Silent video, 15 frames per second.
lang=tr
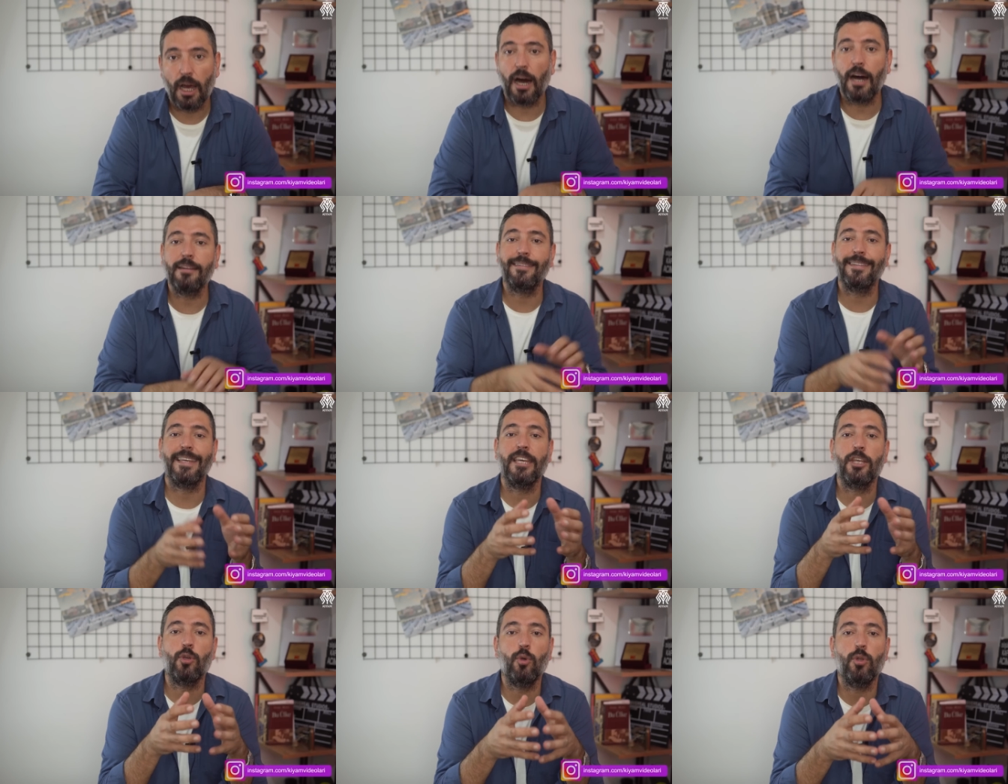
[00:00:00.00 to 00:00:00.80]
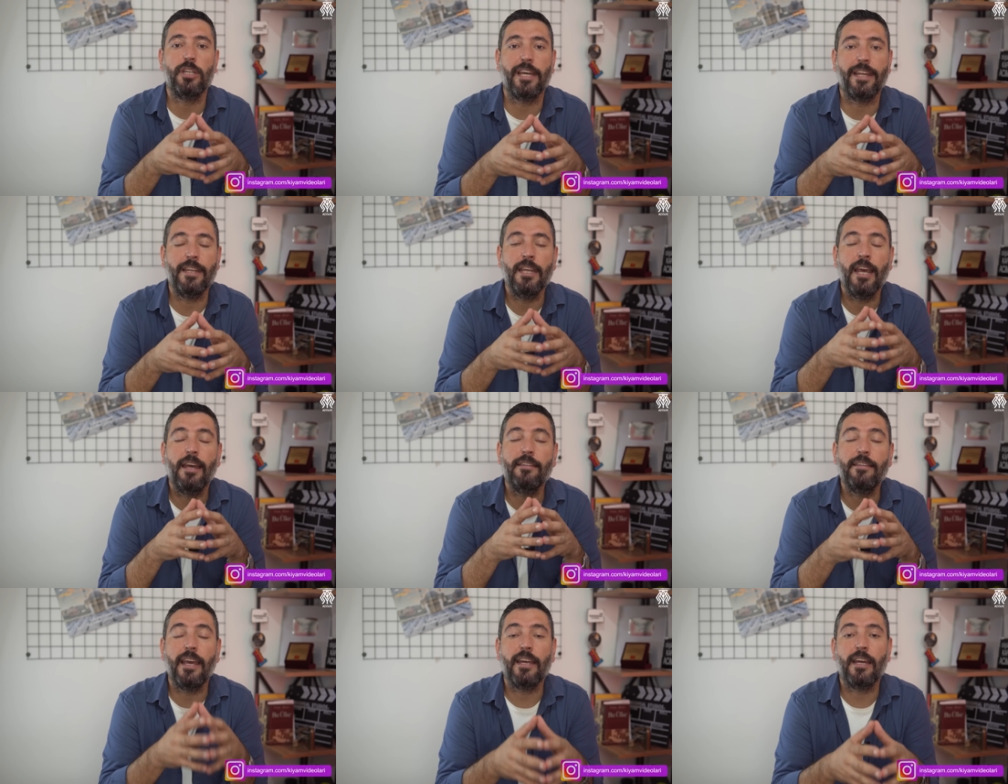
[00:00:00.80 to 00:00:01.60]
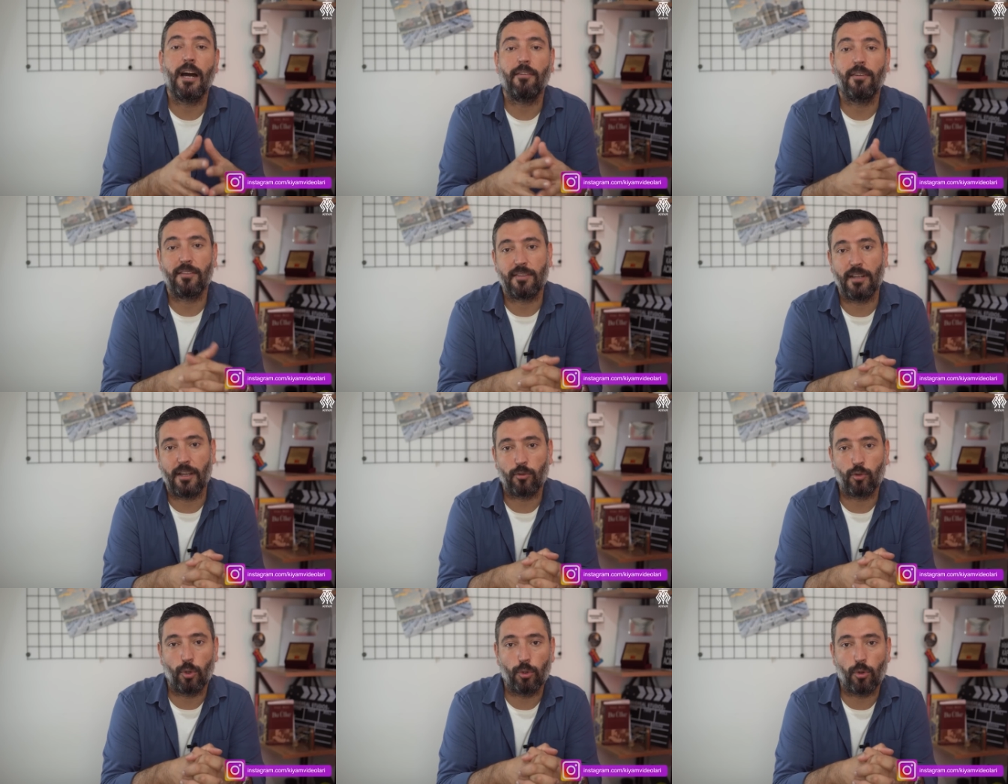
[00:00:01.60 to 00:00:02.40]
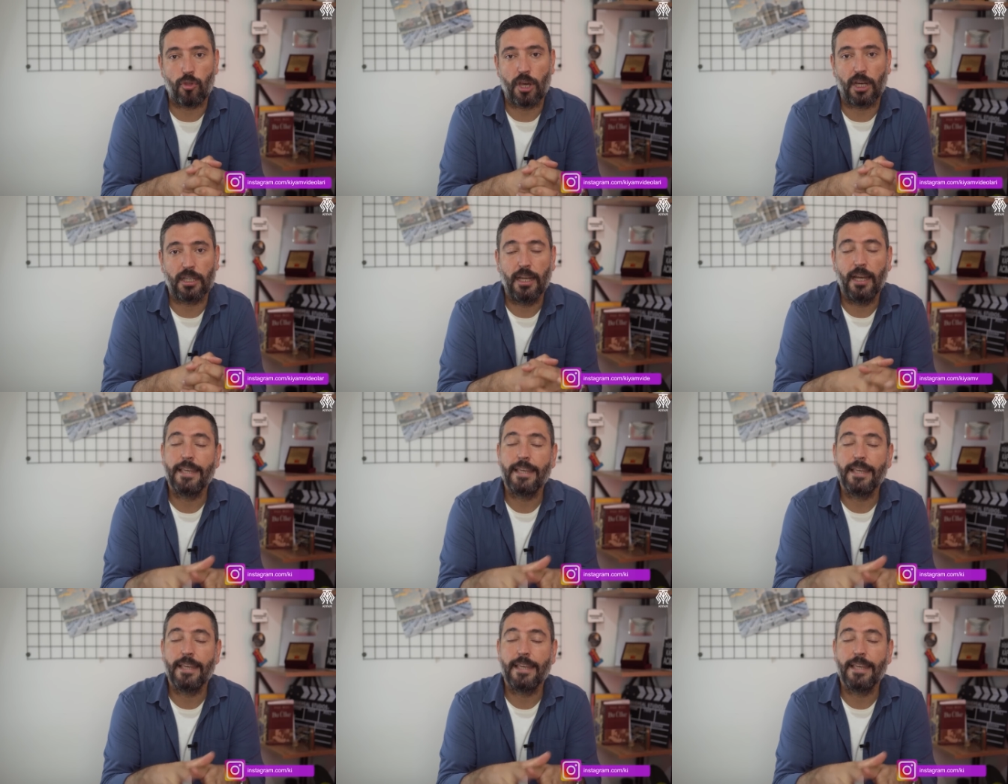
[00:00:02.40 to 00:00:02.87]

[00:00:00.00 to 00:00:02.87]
Artık iki ülkenin tek hava sahası olacak.